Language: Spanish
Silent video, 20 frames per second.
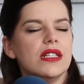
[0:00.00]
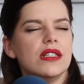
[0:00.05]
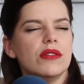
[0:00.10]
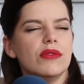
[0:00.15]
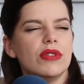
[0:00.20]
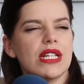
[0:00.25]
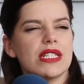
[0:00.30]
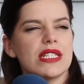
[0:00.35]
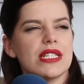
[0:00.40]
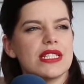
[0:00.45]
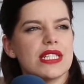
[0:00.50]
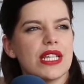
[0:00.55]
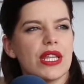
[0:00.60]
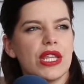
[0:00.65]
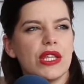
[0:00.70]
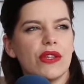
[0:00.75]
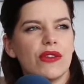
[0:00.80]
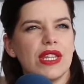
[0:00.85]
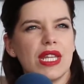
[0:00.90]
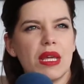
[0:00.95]
una
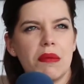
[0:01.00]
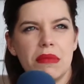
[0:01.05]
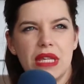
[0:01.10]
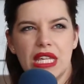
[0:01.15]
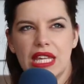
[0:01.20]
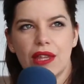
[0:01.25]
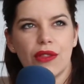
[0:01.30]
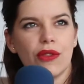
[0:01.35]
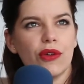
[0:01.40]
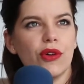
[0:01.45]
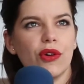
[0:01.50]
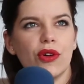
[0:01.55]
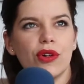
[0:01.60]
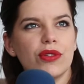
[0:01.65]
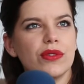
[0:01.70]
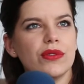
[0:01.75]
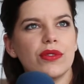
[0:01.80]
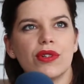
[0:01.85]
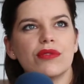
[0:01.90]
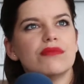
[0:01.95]
sensación de miedo,
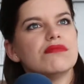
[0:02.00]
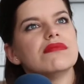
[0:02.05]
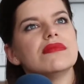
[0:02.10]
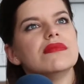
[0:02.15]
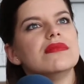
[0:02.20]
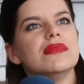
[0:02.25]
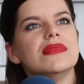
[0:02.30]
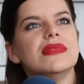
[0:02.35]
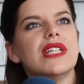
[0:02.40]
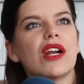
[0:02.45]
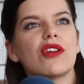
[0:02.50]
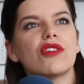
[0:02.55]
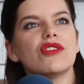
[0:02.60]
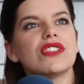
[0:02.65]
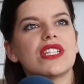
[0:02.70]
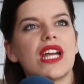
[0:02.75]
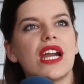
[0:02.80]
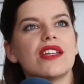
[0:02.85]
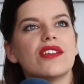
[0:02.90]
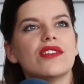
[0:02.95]
no, al
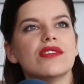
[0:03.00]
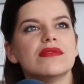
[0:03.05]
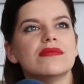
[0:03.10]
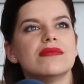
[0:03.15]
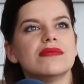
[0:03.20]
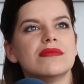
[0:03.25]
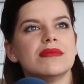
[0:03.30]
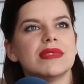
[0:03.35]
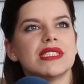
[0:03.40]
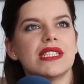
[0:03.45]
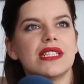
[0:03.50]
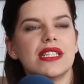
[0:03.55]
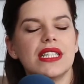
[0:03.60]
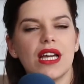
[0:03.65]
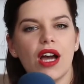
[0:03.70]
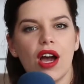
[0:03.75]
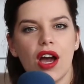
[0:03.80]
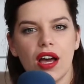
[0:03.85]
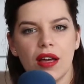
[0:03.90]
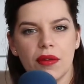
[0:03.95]
contrario, me
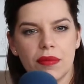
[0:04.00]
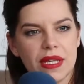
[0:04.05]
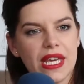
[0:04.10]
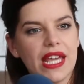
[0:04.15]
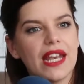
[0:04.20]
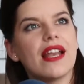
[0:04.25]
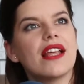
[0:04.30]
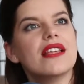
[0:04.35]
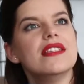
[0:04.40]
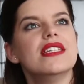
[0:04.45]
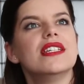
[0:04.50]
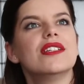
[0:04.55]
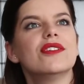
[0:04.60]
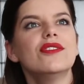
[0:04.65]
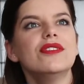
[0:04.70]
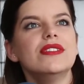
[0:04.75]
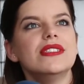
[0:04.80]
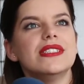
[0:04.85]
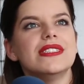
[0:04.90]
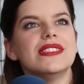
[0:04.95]
sentía bien allí,
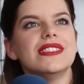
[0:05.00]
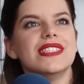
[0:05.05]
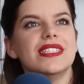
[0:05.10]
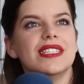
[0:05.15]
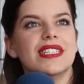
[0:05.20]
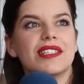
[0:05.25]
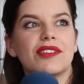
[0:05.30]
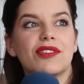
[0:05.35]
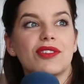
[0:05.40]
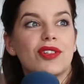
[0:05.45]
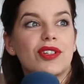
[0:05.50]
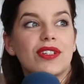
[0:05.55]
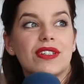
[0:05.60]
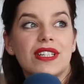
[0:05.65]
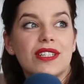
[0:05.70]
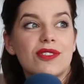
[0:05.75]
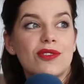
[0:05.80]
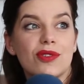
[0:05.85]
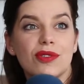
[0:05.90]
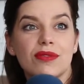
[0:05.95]
¿no? Y
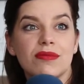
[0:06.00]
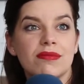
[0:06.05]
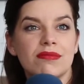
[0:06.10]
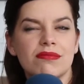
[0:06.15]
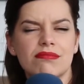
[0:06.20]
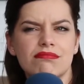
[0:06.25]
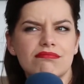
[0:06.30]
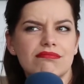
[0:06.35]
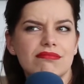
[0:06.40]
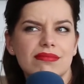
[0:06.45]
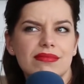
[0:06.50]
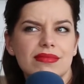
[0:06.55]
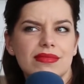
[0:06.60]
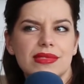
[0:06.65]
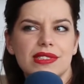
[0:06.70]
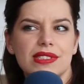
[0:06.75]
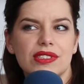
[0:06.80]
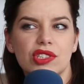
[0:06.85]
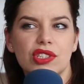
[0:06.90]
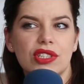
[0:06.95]
con eso,
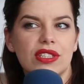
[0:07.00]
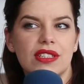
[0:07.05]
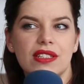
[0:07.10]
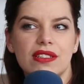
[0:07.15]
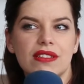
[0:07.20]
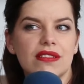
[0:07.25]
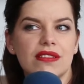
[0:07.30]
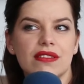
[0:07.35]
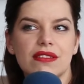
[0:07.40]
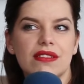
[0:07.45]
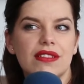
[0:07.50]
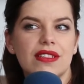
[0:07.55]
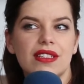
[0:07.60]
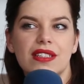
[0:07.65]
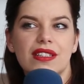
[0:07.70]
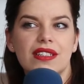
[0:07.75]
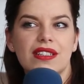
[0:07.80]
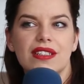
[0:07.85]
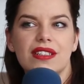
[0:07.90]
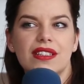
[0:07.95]
sí, en,
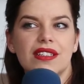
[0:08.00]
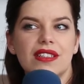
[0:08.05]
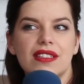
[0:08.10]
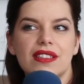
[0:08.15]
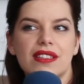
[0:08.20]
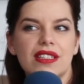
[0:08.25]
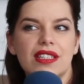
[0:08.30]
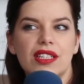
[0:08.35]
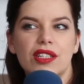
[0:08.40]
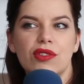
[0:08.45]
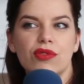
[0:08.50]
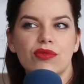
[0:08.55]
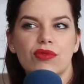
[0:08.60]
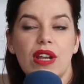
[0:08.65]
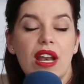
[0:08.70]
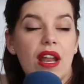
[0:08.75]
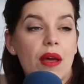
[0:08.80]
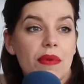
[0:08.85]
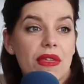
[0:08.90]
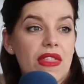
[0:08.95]

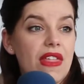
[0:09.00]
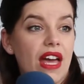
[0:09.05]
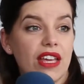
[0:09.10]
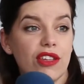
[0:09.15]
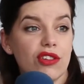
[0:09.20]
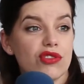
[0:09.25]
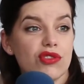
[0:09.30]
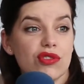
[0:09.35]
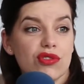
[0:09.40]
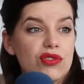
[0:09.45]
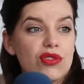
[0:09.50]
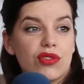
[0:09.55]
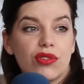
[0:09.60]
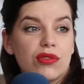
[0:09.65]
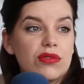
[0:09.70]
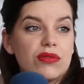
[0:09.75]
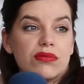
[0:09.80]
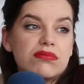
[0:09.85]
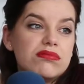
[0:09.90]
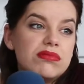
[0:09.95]
una Navidad, yo
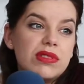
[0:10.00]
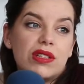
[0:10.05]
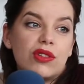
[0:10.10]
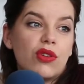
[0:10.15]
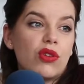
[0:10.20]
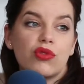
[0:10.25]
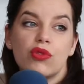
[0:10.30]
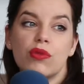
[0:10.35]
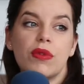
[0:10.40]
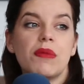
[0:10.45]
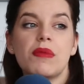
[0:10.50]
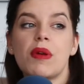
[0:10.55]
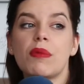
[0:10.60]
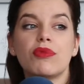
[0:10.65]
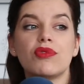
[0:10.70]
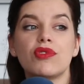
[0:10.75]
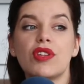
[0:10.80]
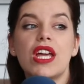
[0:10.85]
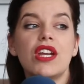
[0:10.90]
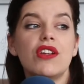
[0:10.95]
en octubre me
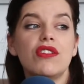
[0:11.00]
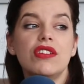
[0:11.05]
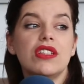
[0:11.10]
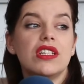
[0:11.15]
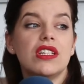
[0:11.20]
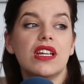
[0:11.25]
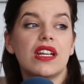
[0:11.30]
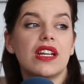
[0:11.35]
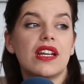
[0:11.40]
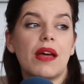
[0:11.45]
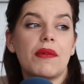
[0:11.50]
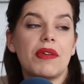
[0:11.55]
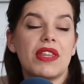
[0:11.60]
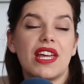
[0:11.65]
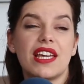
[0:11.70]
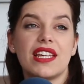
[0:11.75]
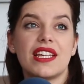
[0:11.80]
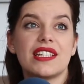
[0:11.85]
apuntaron y en Navidad